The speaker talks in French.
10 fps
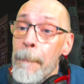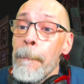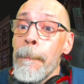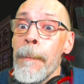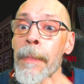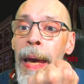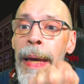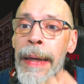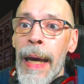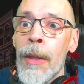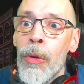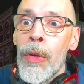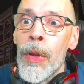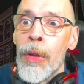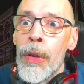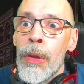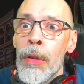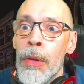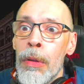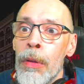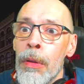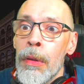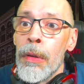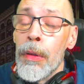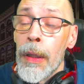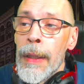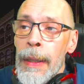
méga douille.